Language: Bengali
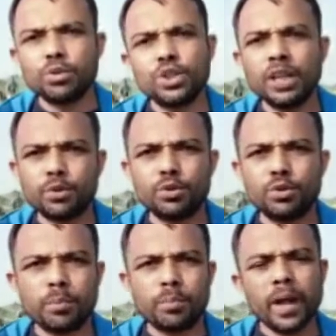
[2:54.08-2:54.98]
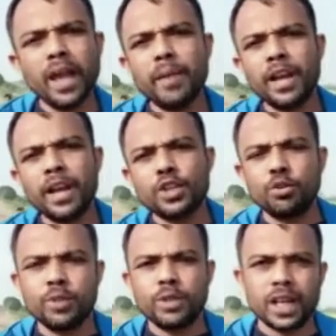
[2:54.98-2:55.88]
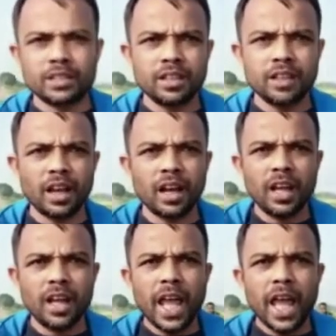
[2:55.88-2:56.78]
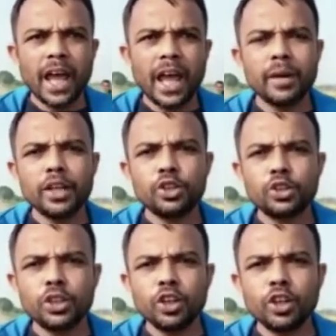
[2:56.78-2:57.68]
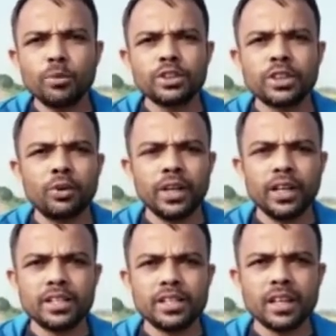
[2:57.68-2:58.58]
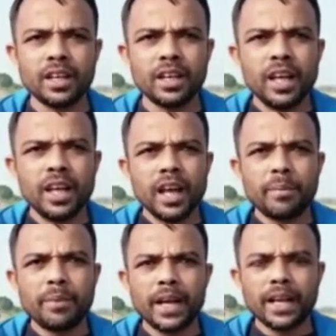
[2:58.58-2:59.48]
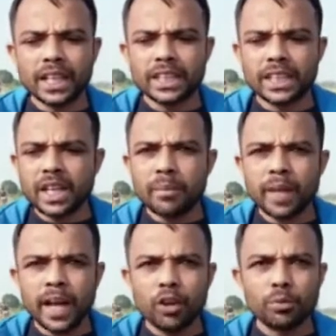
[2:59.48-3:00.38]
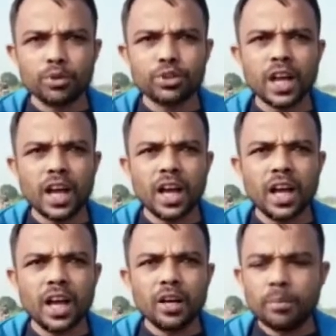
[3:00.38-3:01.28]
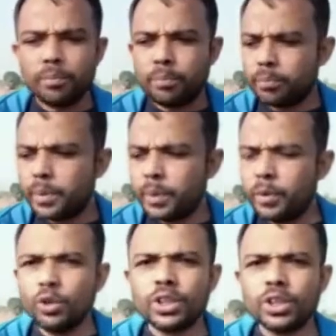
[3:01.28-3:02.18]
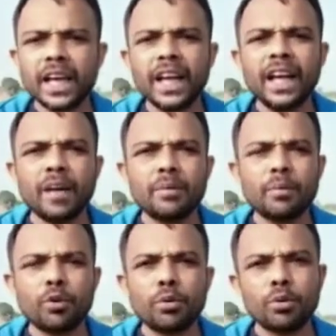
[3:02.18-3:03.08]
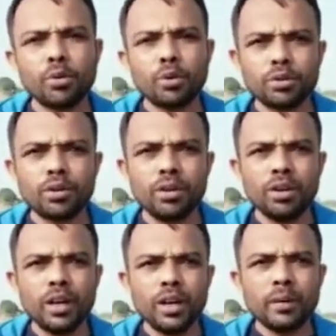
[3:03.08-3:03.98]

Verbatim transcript: কুশিদা পর্যন্ত প্রায় বিয়াল্লিশ কিলোমিটার রাস্তা একেবারেই জীর্ণ অবস্থায় হয়ে আছে আপনার রাস্তার যা বেহাল অবস্থা বিভিন্ন জায়গায় আপনার বড় বড় গর্ত